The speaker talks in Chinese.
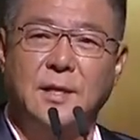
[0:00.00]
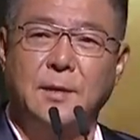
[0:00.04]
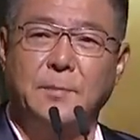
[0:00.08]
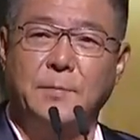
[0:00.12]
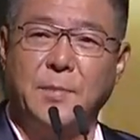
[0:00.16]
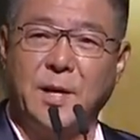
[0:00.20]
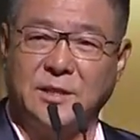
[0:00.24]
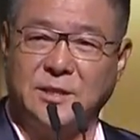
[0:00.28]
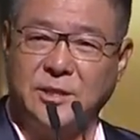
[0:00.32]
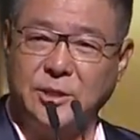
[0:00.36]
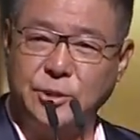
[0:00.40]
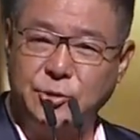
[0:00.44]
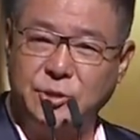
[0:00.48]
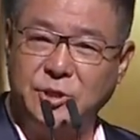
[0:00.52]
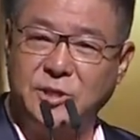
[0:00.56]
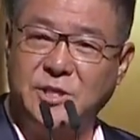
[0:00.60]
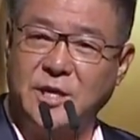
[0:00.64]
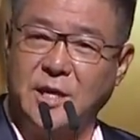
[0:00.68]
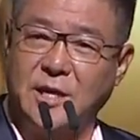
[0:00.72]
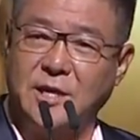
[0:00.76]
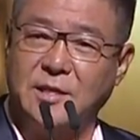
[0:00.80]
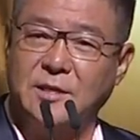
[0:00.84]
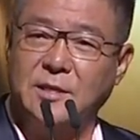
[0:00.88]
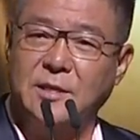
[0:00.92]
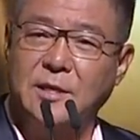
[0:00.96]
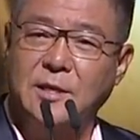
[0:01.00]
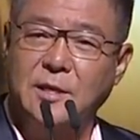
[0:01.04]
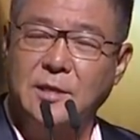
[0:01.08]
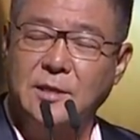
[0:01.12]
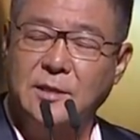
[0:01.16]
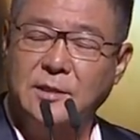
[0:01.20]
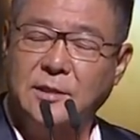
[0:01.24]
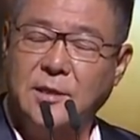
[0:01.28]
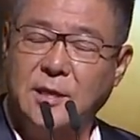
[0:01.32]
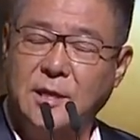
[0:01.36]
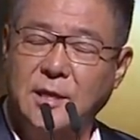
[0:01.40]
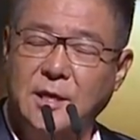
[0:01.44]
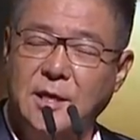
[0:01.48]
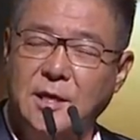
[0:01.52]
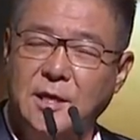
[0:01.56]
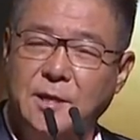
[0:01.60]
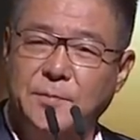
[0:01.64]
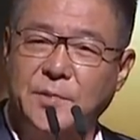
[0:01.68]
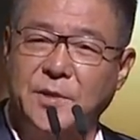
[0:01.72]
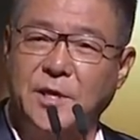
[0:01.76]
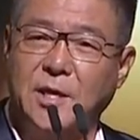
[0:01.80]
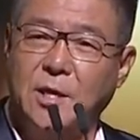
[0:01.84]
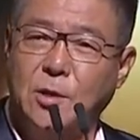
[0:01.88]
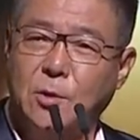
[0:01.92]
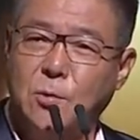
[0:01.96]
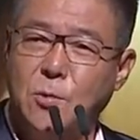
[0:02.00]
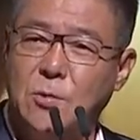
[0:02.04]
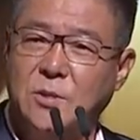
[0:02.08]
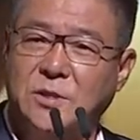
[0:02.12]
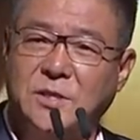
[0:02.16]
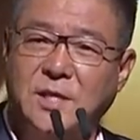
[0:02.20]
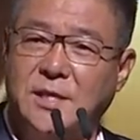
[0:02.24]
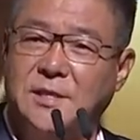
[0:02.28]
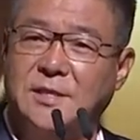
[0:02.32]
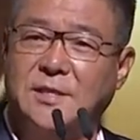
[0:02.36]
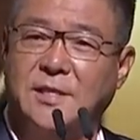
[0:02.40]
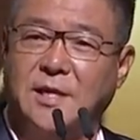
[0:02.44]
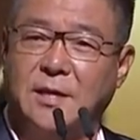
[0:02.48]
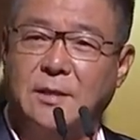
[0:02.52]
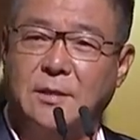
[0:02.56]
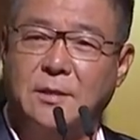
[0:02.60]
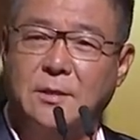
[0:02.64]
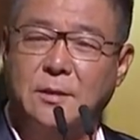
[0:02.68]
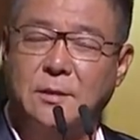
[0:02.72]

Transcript: 把金曲奖特别贡献奖